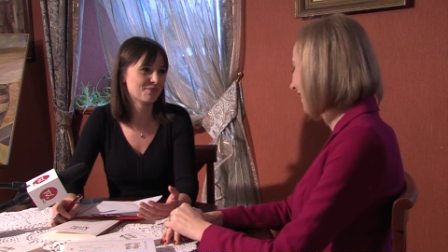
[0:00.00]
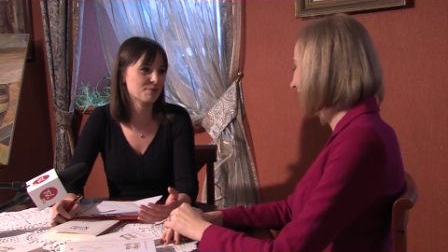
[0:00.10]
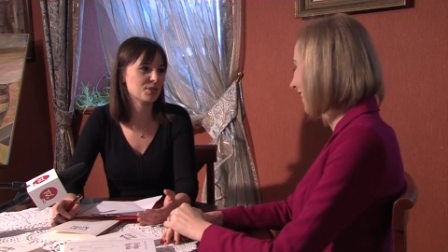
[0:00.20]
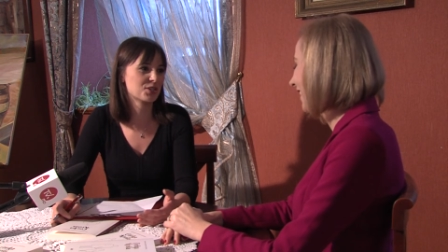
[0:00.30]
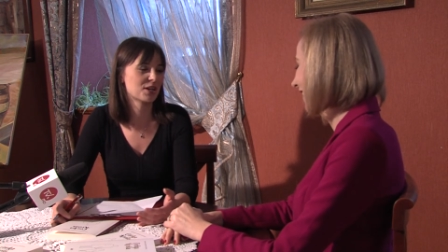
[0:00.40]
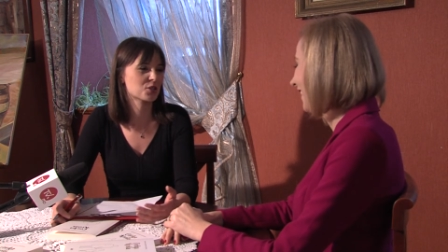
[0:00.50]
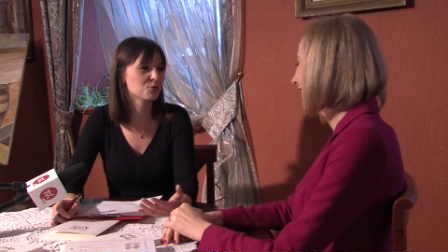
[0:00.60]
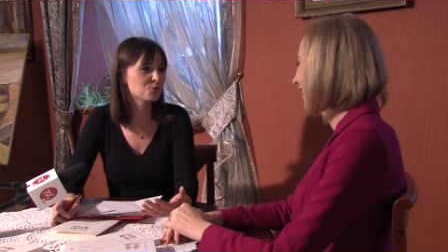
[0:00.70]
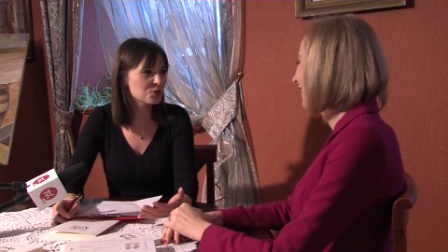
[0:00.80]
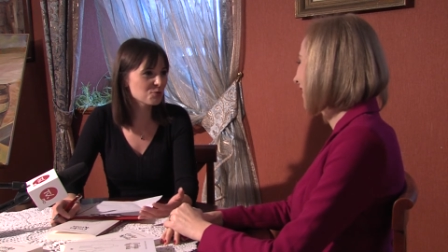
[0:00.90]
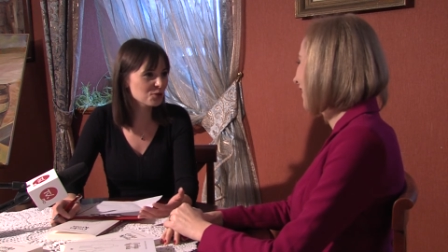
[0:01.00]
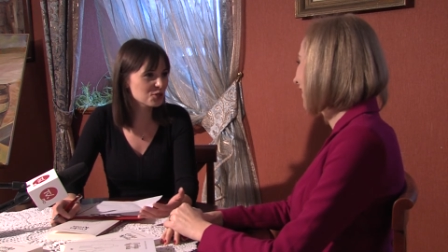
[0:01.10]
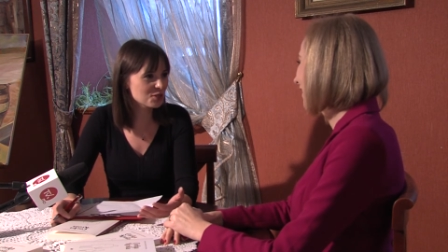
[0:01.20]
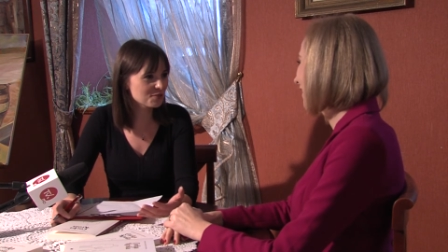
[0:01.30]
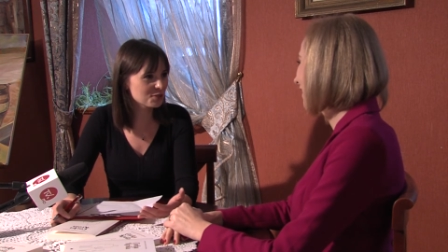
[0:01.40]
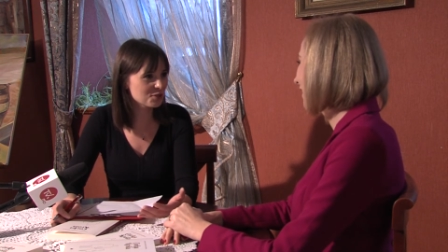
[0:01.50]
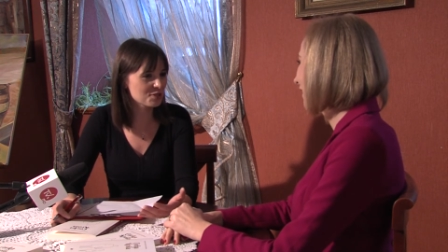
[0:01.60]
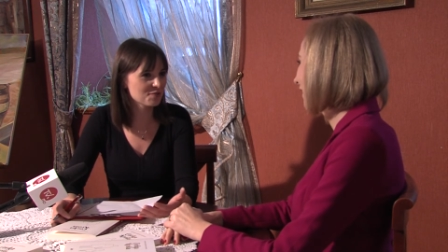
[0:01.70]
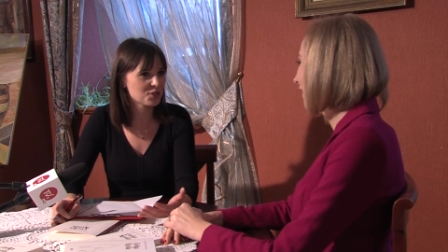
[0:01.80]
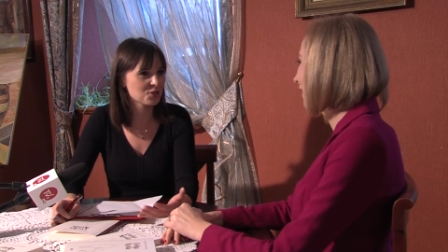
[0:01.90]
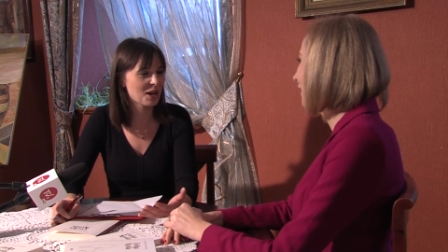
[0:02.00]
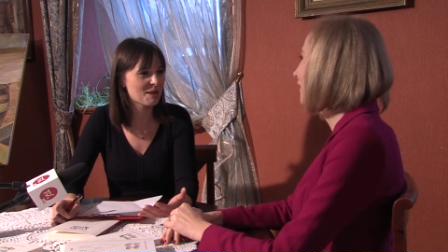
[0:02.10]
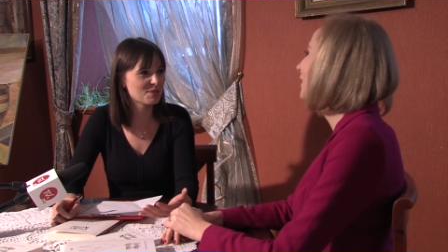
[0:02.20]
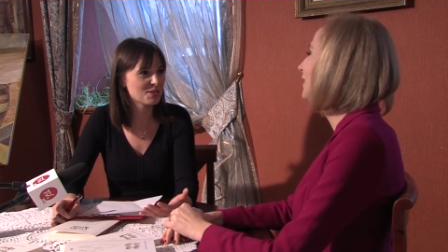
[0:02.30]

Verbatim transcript: wymyślasz. Nudziło ci się widocznie wieczorami,